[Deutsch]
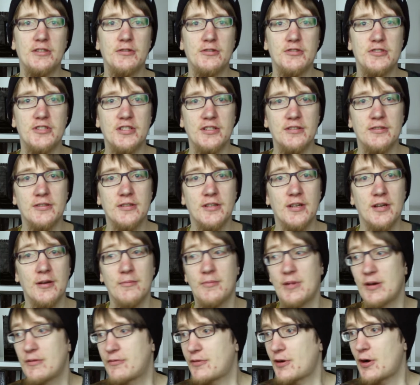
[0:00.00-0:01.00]
Deutschland,
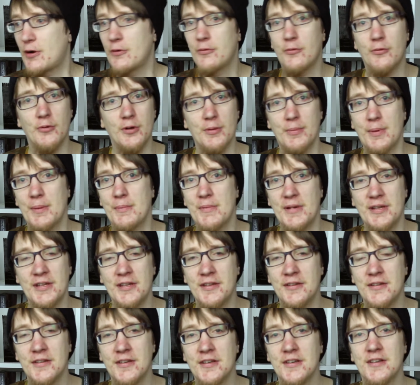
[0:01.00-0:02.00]
bei Frauen oder bei
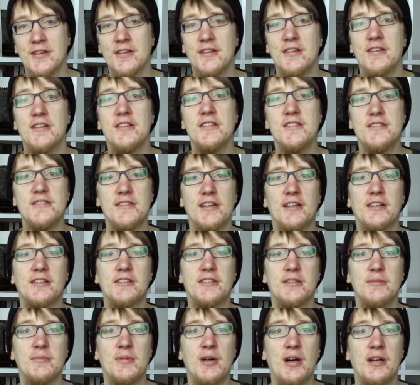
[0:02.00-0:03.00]
Männern, ist
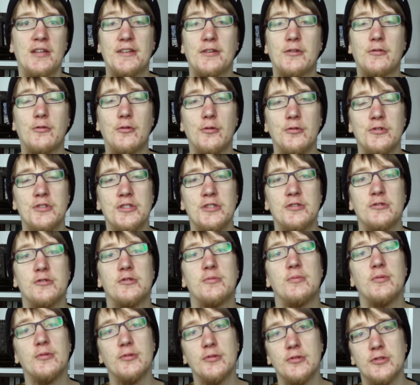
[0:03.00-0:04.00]
eigentlich immer eine chronische
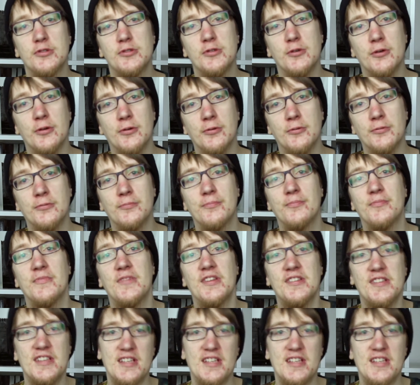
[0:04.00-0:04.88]
Durchblutungsstörung des